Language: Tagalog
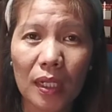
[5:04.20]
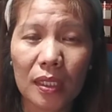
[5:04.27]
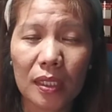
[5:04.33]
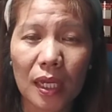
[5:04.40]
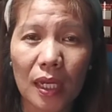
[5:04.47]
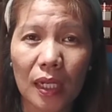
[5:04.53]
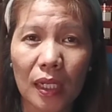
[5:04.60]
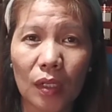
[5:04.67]

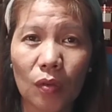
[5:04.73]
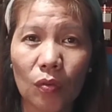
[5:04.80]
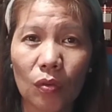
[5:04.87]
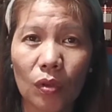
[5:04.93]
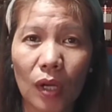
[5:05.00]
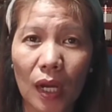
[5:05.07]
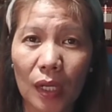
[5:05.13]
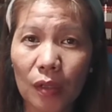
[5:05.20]
kasari
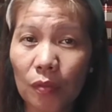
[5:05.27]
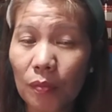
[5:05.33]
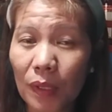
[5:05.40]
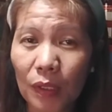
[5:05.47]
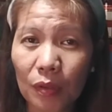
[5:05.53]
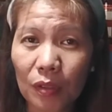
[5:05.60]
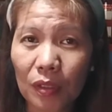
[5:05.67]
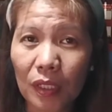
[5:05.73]
kung ano
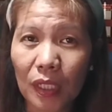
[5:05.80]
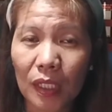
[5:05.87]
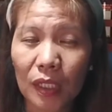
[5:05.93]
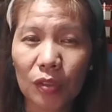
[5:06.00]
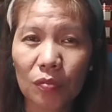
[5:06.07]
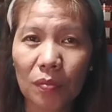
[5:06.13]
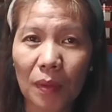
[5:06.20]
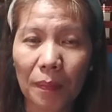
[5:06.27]
ba yung
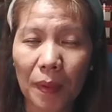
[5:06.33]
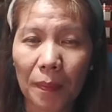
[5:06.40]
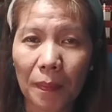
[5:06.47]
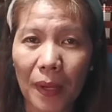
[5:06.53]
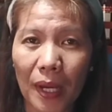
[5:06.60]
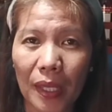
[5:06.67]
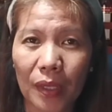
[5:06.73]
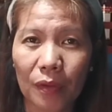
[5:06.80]
inyong
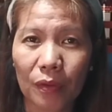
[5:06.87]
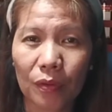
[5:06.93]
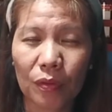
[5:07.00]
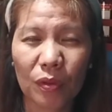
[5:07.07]
mapapayo,